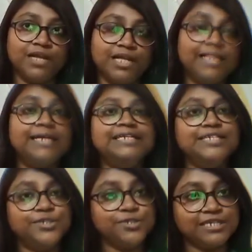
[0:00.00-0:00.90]
তাই
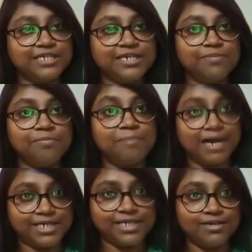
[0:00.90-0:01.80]
নিজ দেশের
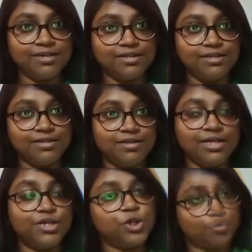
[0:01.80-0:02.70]
ভাষা
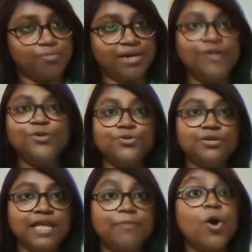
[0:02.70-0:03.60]
কে সম্মান করুন
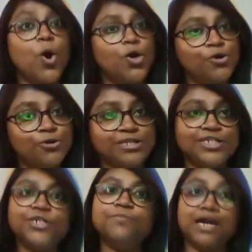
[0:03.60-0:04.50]
এবং অন্য
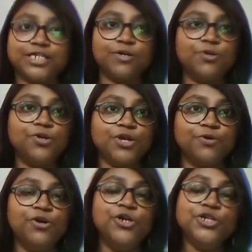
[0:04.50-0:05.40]
দেশের ভাষাগুলোকেও
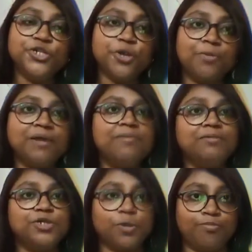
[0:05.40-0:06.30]

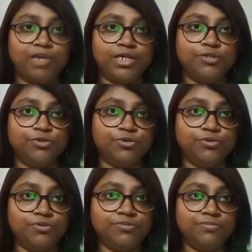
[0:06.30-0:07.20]
সমানভাবে সম্মানিত করুন
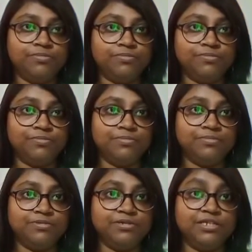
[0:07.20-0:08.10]

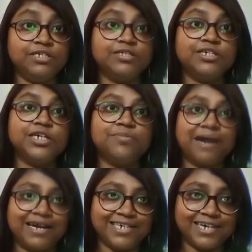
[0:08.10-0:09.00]
নিজের দেশের
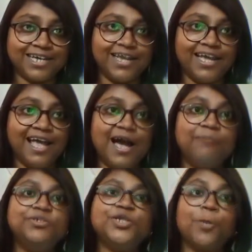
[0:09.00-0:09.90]
ভাষাকে
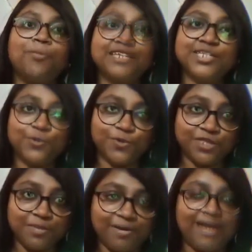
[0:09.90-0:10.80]
আপনি সম্মানিত
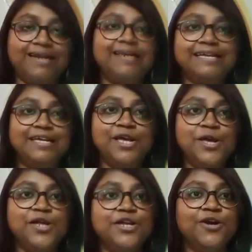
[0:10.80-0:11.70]
করতে পারলেই
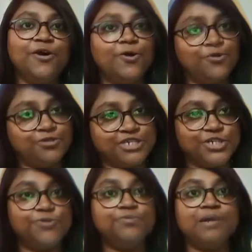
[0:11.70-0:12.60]
অন্য
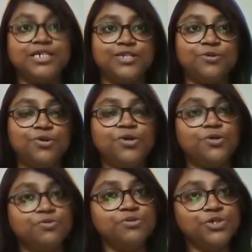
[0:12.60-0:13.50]
দেশের ভাষাগুলোকেও
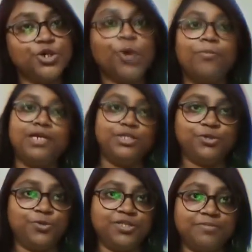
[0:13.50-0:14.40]
সম্মানিত
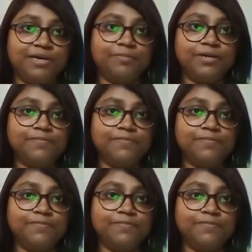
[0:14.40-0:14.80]
করতে পারবেন